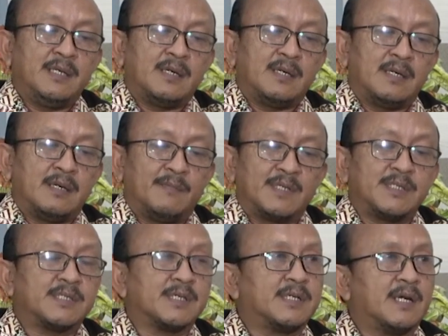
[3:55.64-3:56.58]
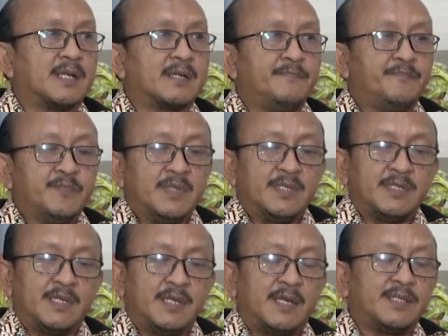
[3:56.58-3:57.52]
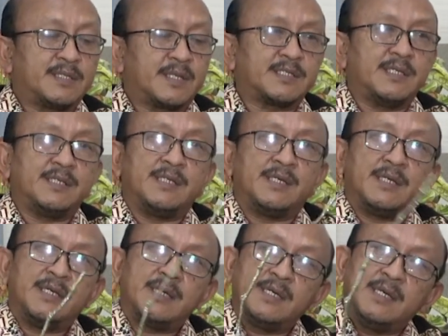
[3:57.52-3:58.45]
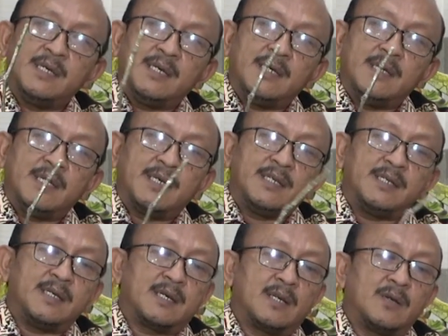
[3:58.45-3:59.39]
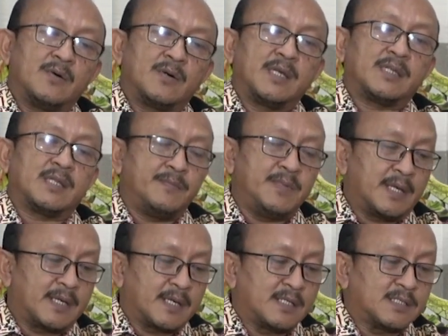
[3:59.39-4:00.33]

uh, masih segar. Mm-hmm. Jadi entres ini ini kalau kita biarkan